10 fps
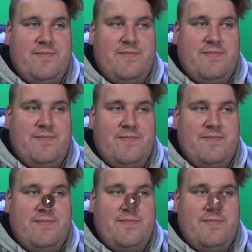unten.
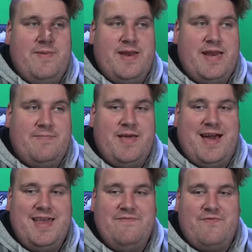Wenn man nicht einmal
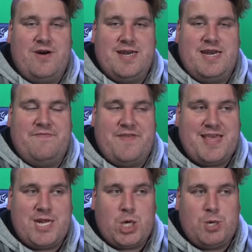ein Wort in der
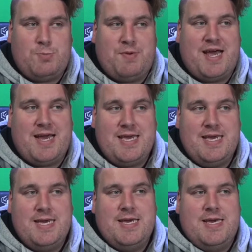fränkischen
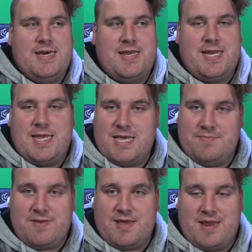Sprache richtig
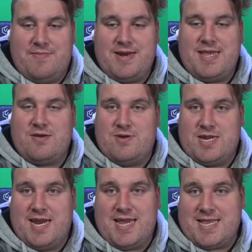in Grammatik und
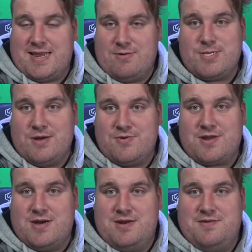Dialekt raushauen
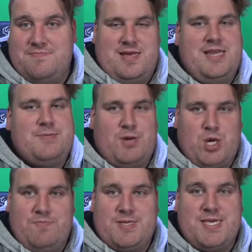kann, dann ist man
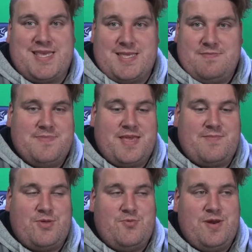schon besiegt. Denk
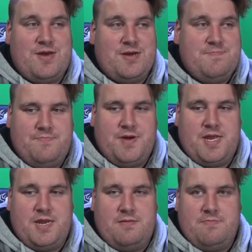mal drüber nach. Bei
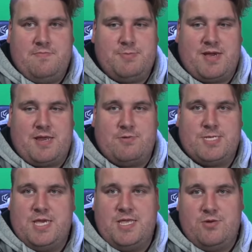den zwei grauen
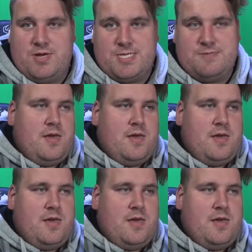Zellen, die du hast.